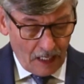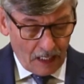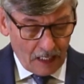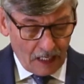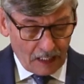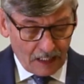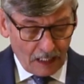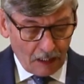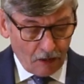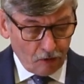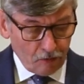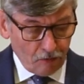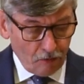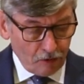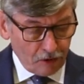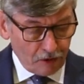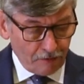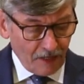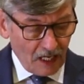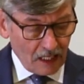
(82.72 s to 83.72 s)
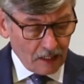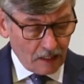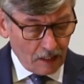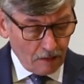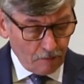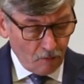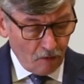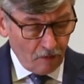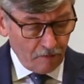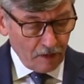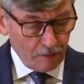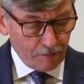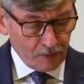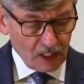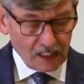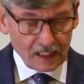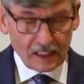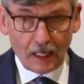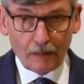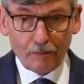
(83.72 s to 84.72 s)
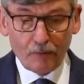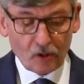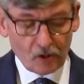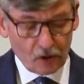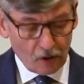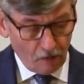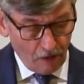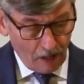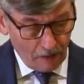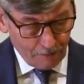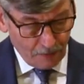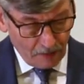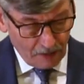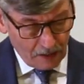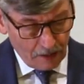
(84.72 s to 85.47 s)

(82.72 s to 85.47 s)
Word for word: Dlatego Duch Święty mówi przez apostoła